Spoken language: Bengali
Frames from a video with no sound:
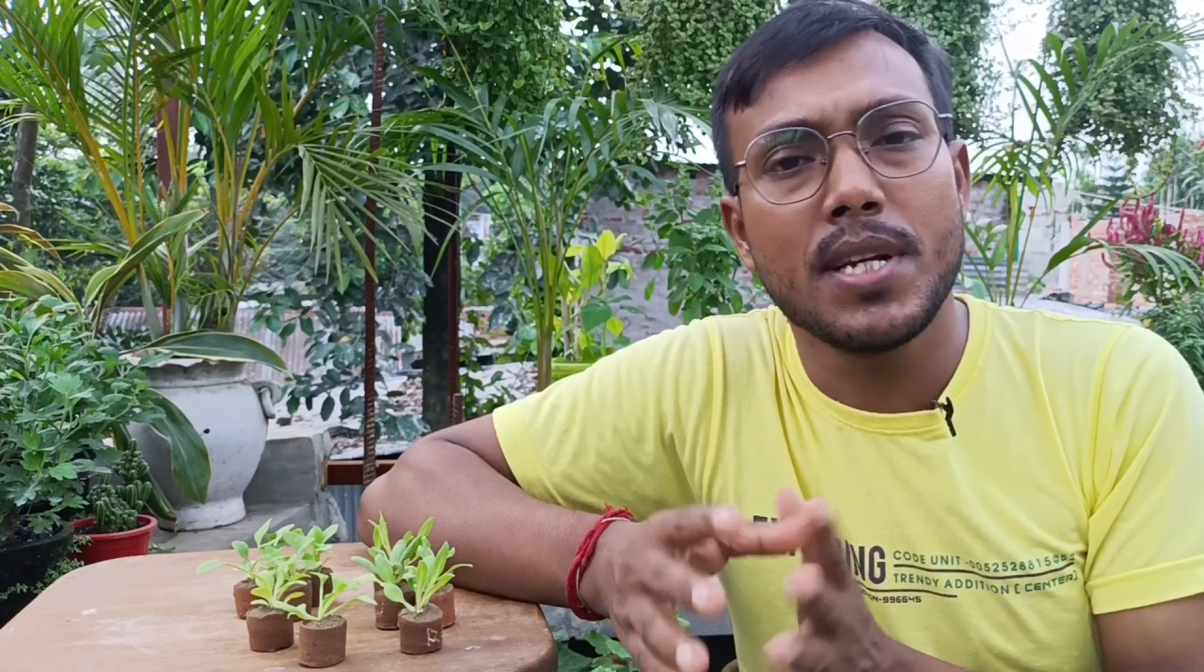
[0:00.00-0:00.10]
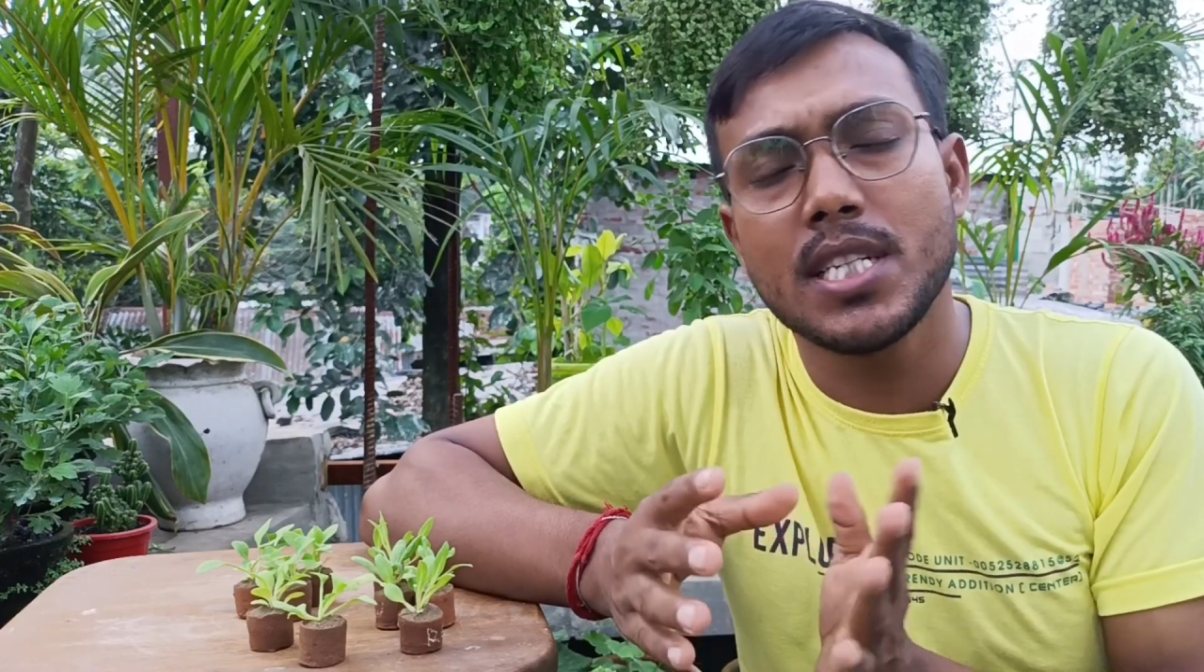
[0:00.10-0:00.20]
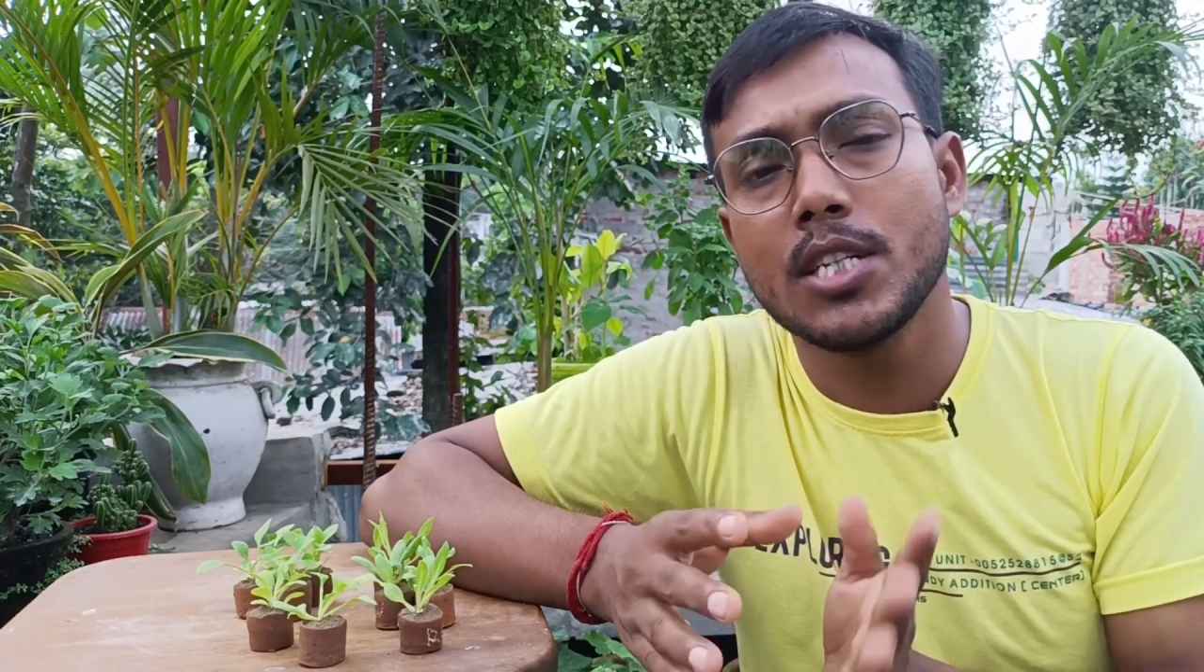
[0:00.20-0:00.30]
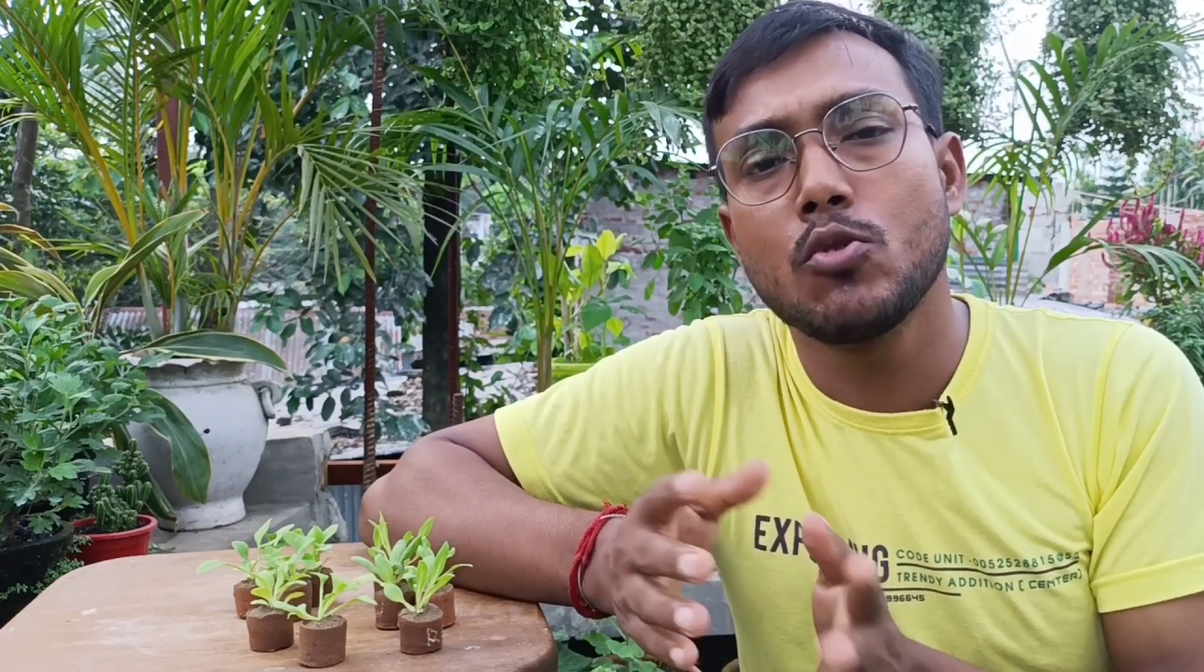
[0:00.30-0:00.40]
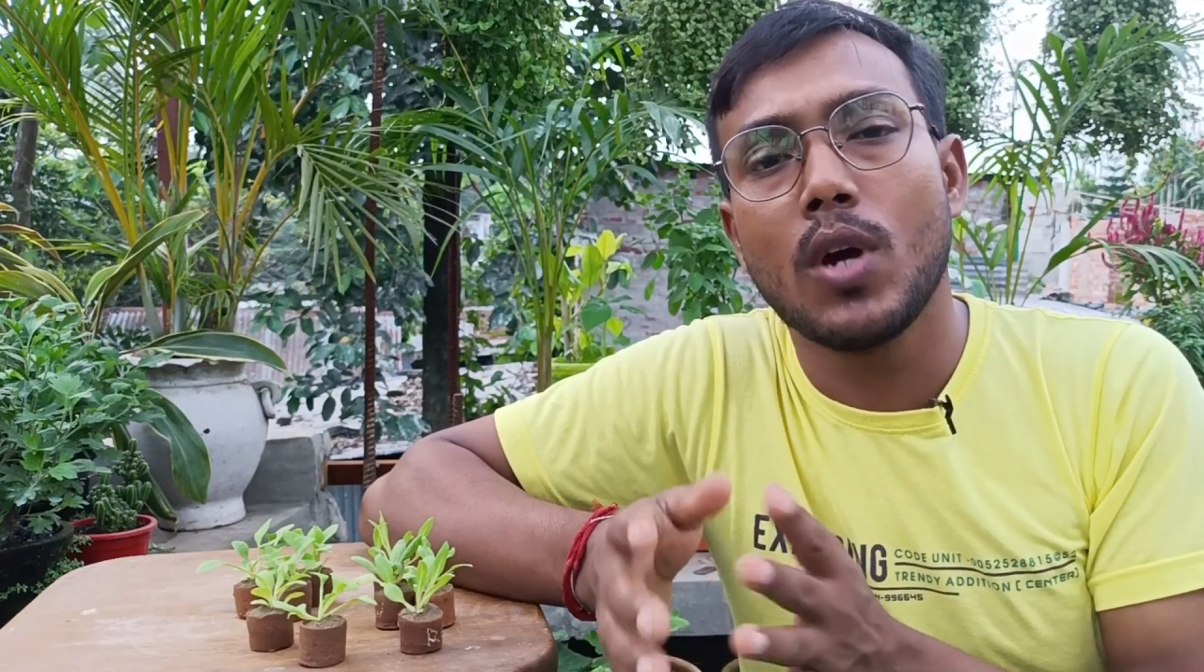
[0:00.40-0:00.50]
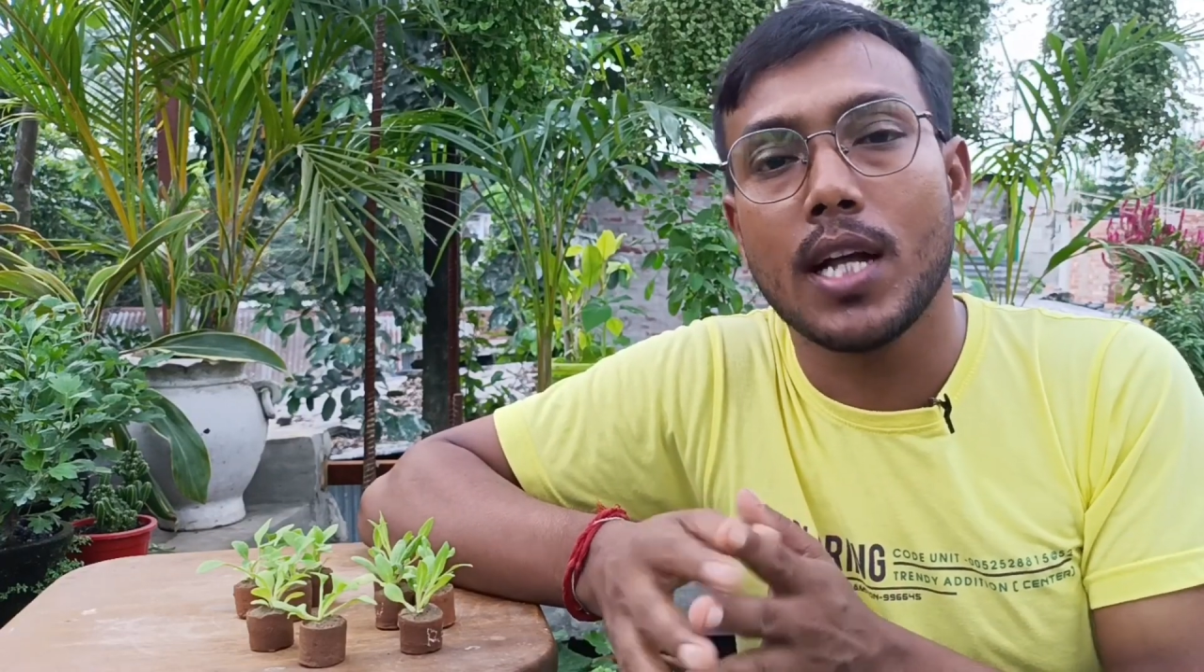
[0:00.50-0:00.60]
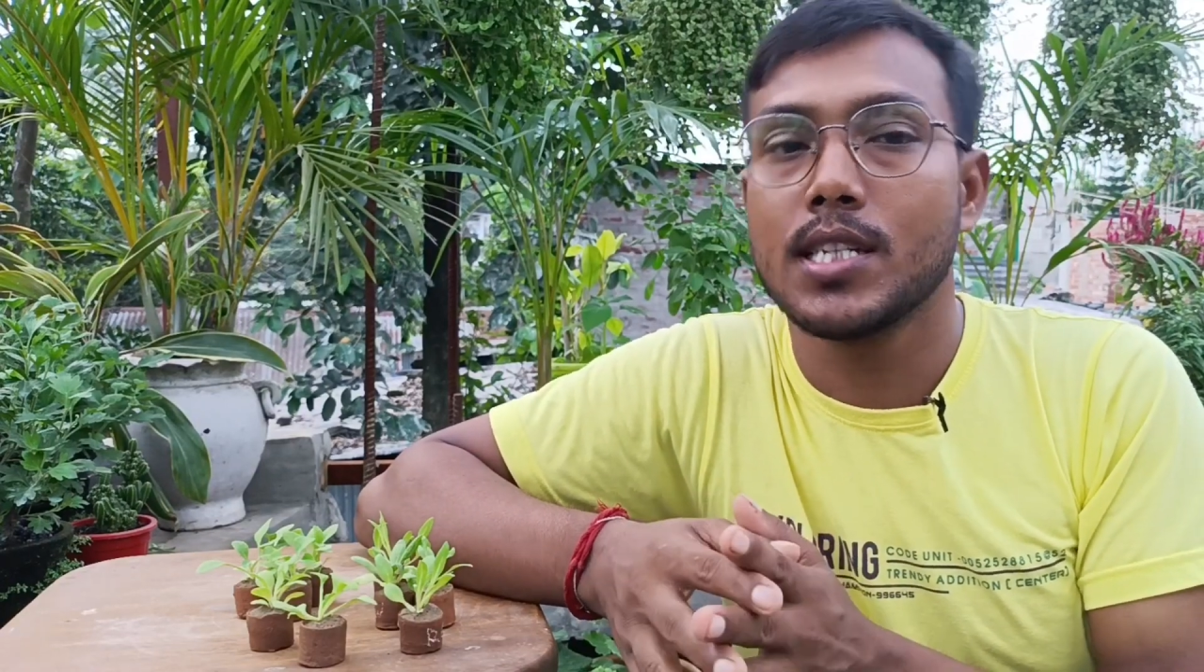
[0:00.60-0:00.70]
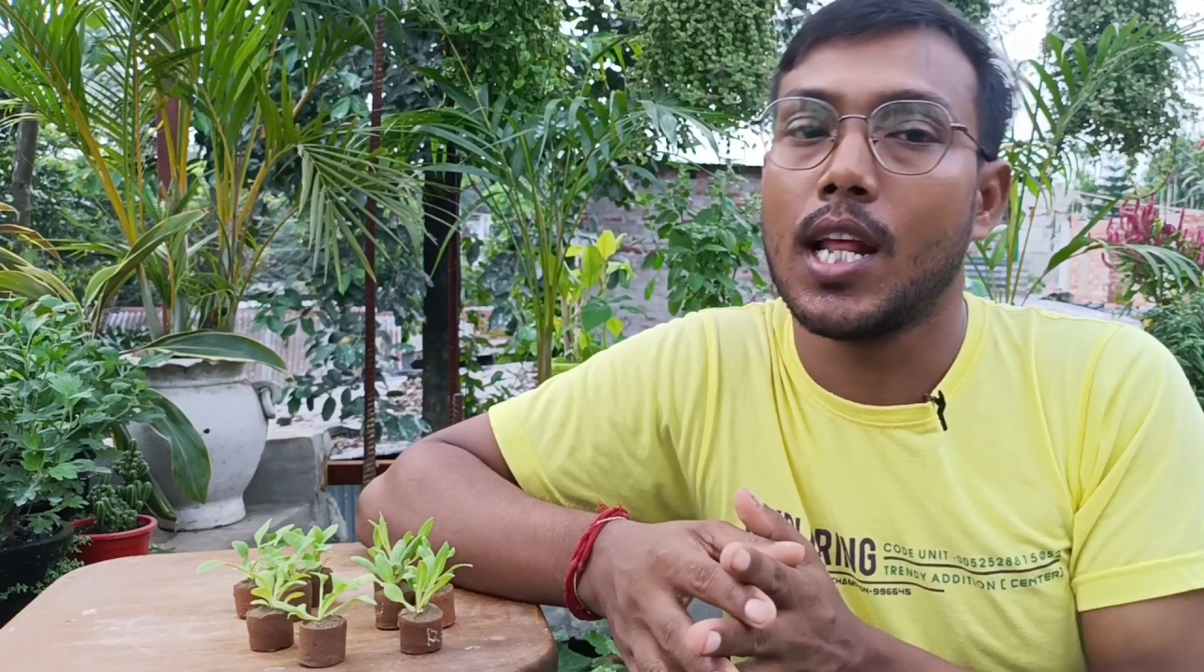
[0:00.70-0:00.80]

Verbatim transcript: বেশ কিছু গাছ